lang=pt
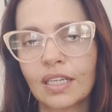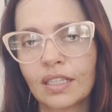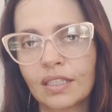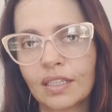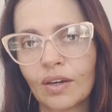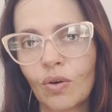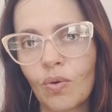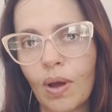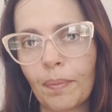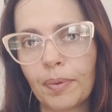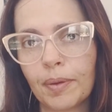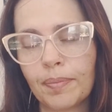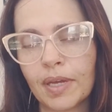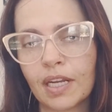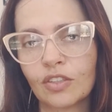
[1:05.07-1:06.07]
Então a
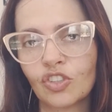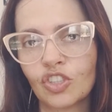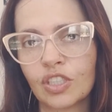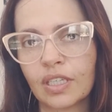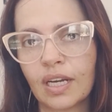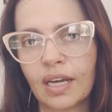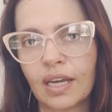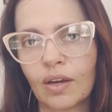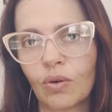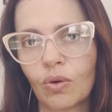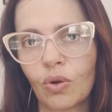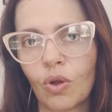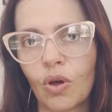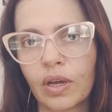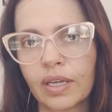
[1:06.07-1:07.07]
primeira dica é
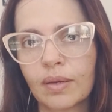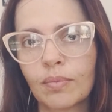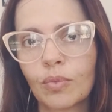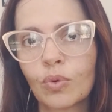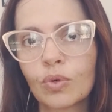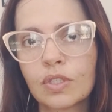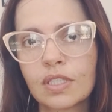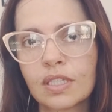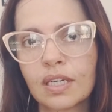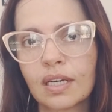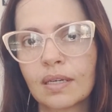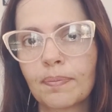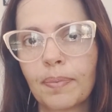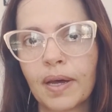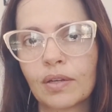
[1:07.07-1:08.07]
coloque
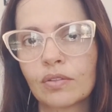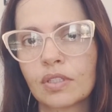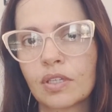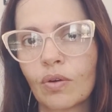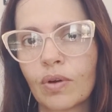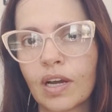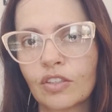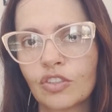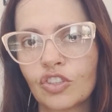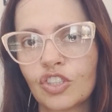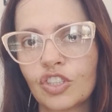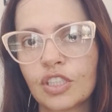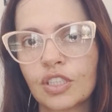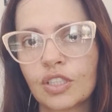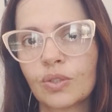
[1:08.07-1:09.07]
música para o seu
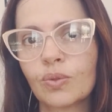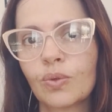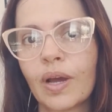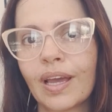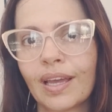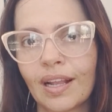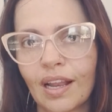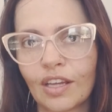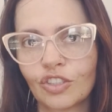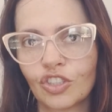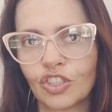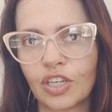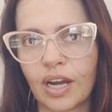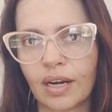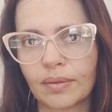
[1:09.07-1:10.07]
gatinho
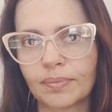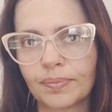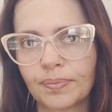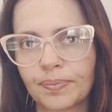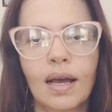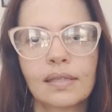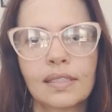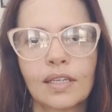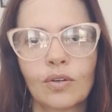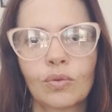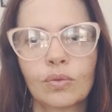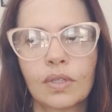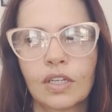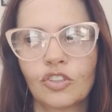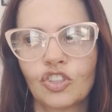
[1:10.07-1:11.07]
relaxar. A
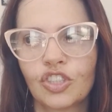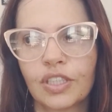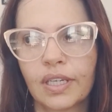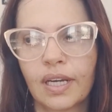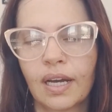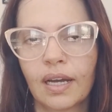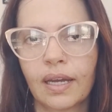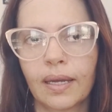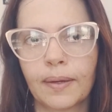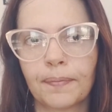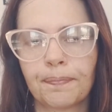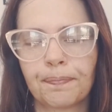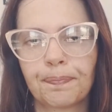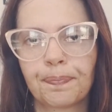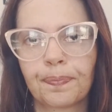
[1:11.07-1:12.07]
segunda dica é
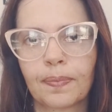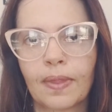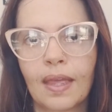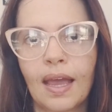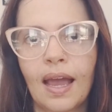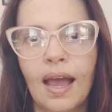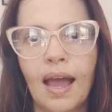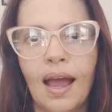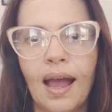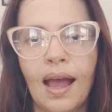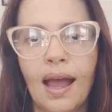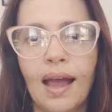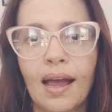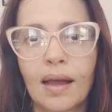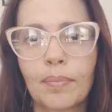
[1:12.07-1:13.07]

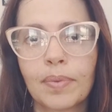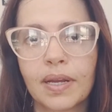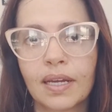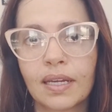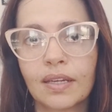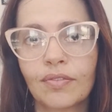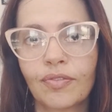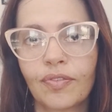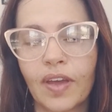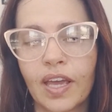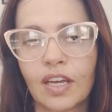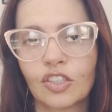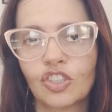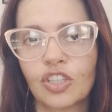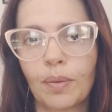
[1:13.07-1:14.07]
abra e
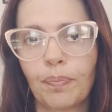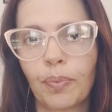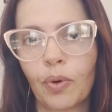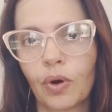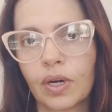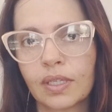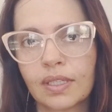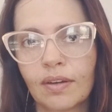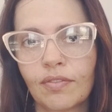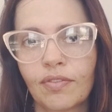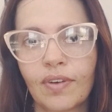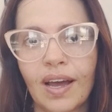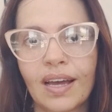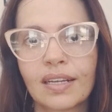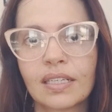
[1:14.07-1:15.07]
feche a porta
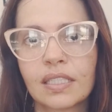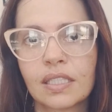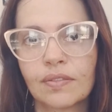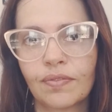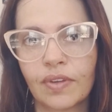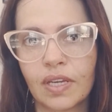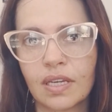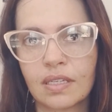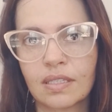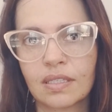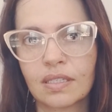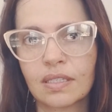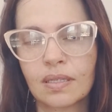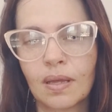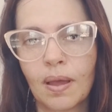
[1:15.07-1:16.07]
várias
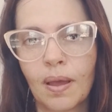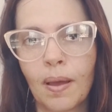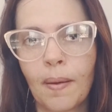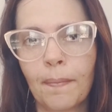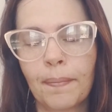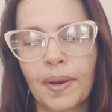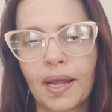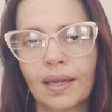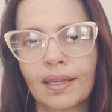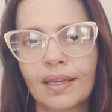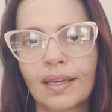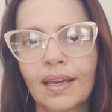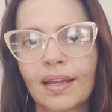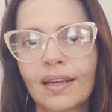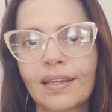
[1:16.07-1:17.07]
vezes para
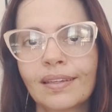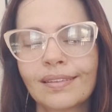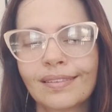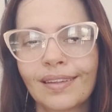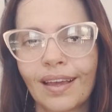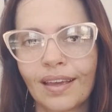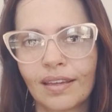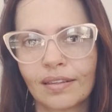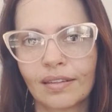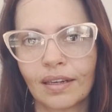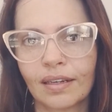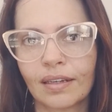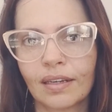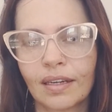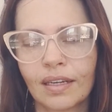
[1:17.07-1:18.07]
que ele
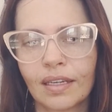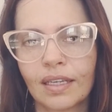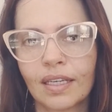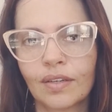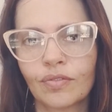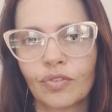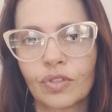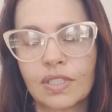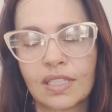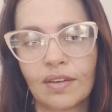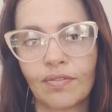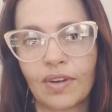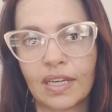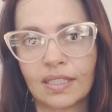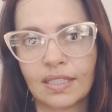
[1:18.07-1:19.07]
entenda que você
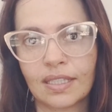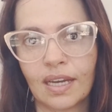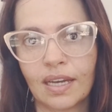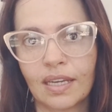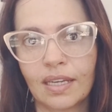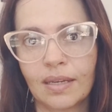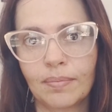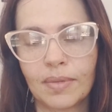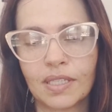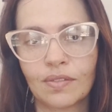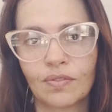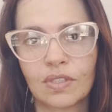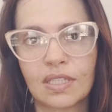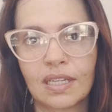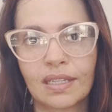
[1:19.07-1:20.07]
vai sair, mas
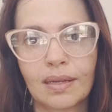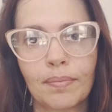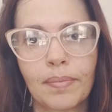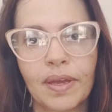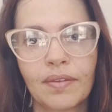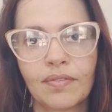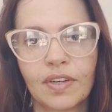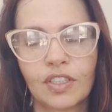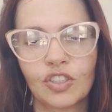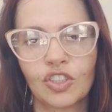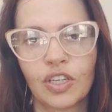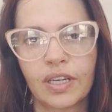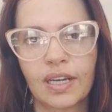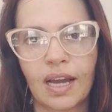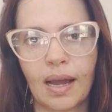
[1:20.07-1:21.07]
você também vai
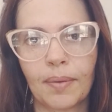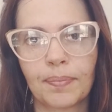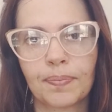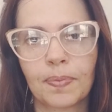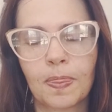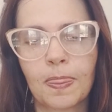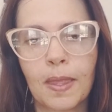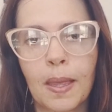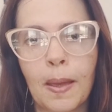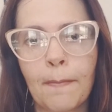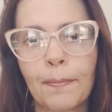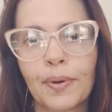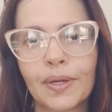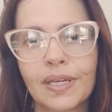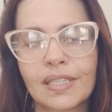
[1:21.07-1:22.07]
chegar.
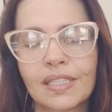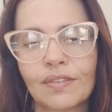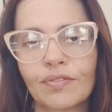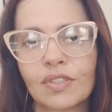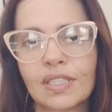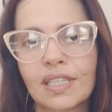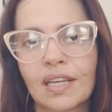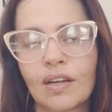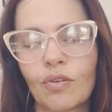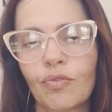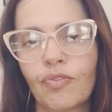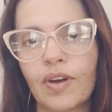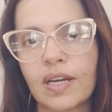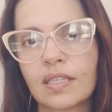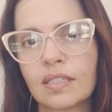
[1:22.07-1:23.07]
Porque se você não
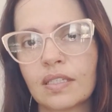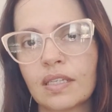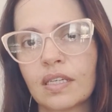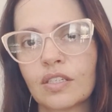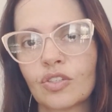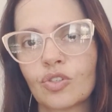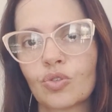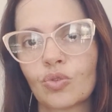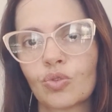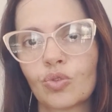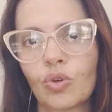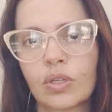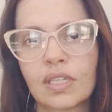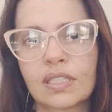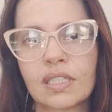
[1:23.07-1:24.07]
faz isso,
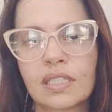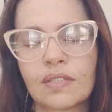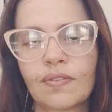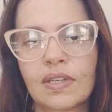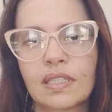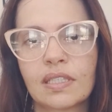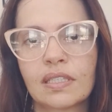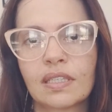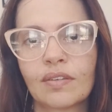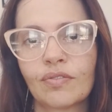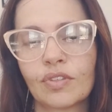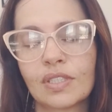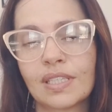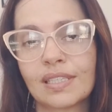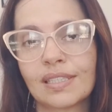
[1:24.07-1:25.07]
todas as vezes que
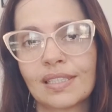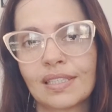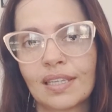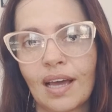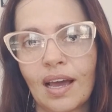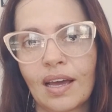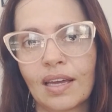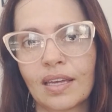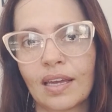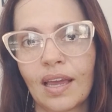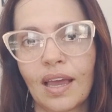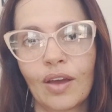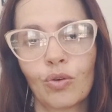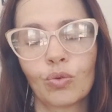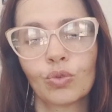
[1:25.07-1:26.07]
você sai
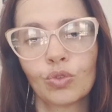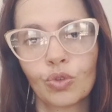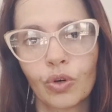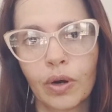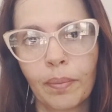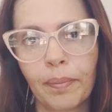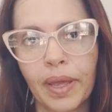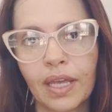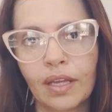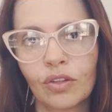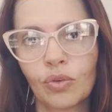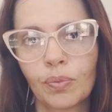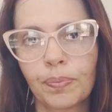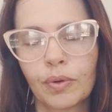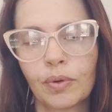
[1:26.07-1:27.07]
é um
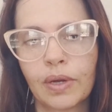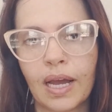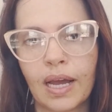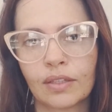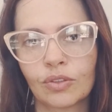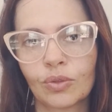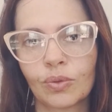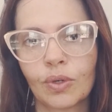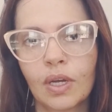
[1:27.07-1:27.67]
tormento para o gato.